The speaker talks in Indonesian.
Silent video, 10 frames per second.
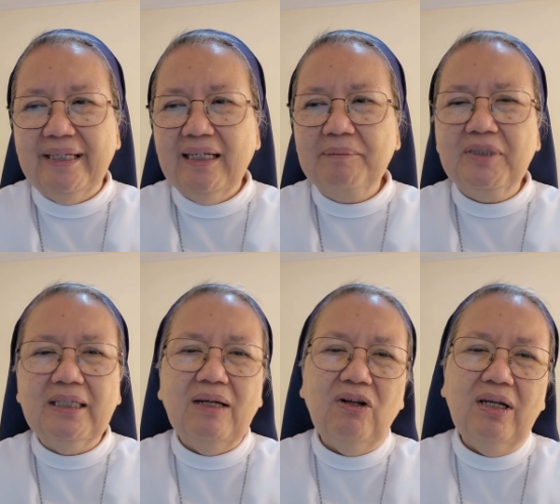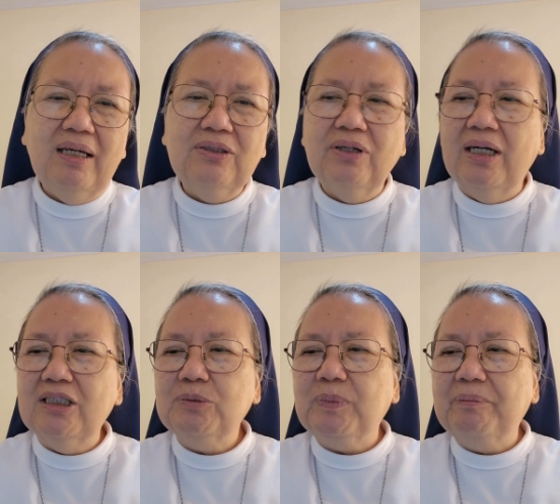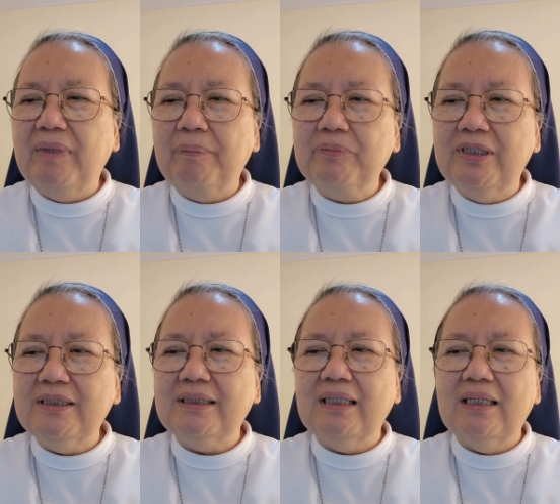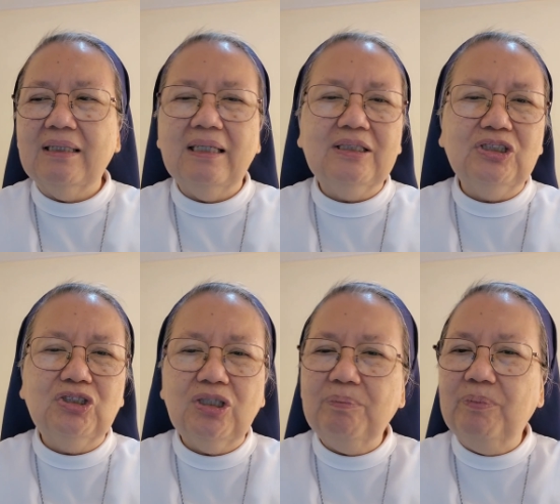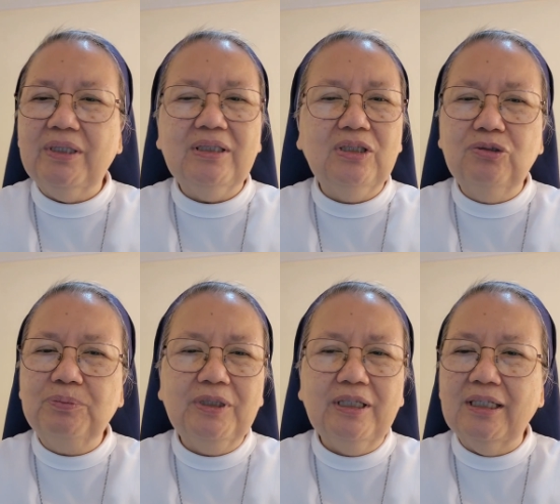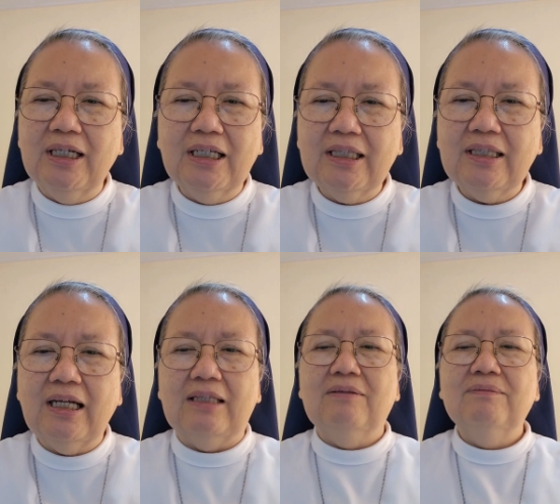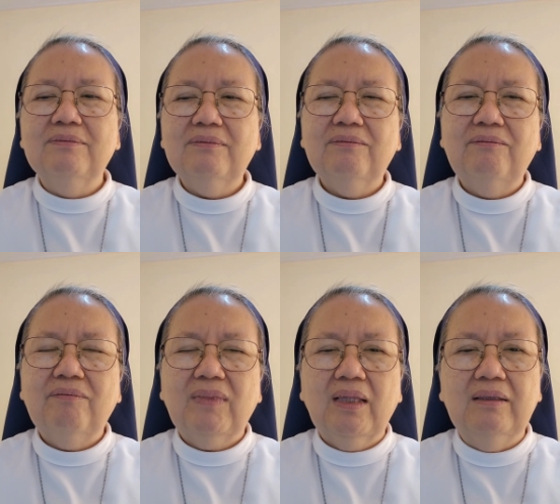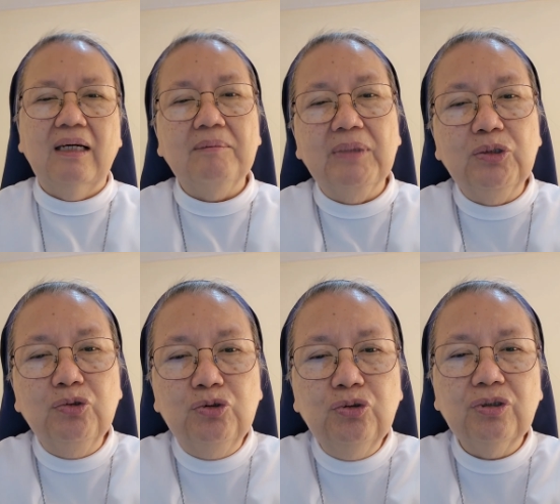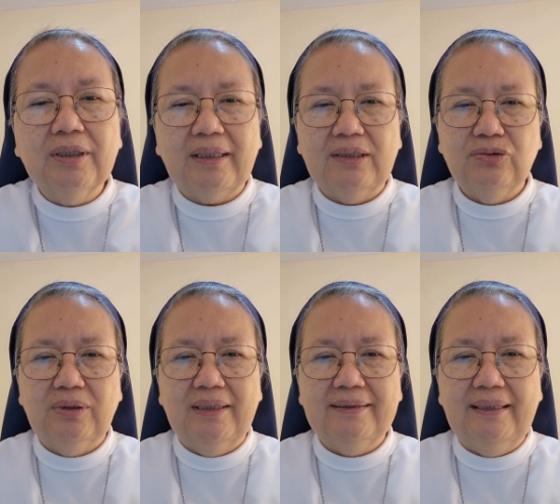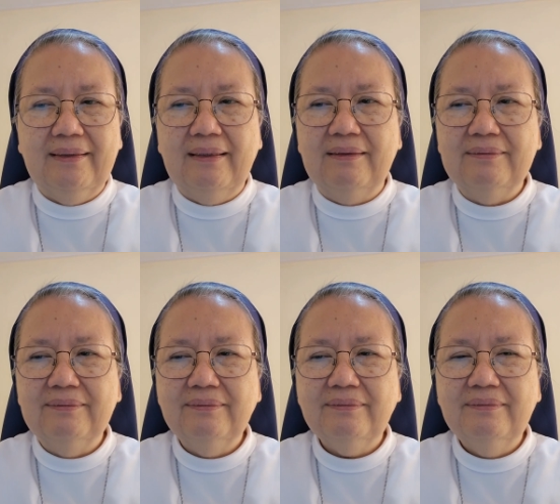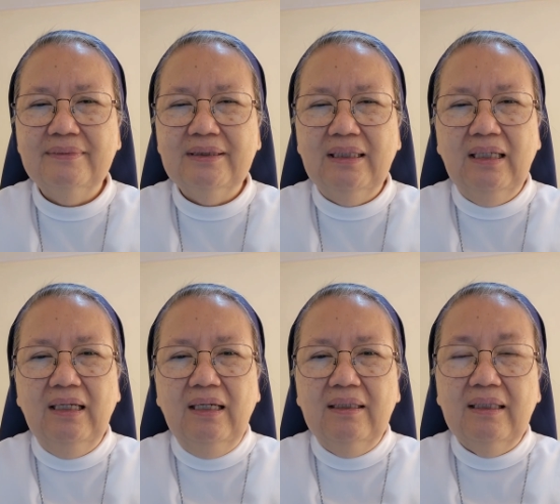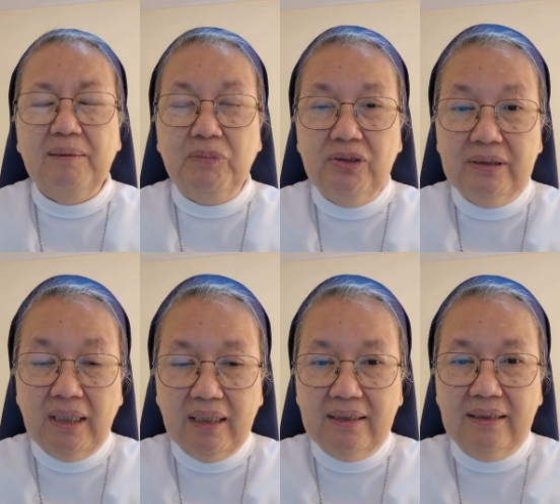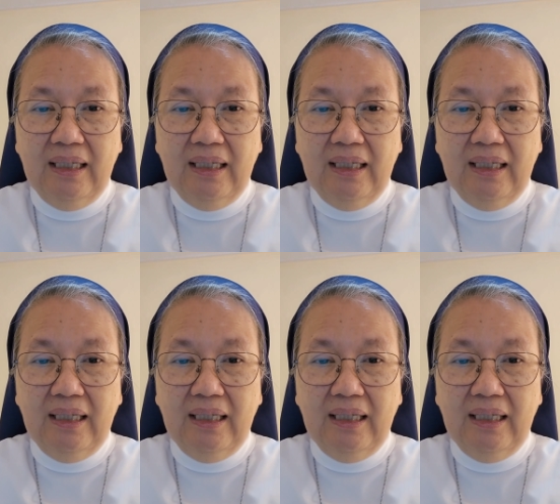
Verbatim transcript: Mereka menolak Yohanes Pembaptis karena disiplin hidupnya yang ketat dan menuduh kerasukan setan. Namun saat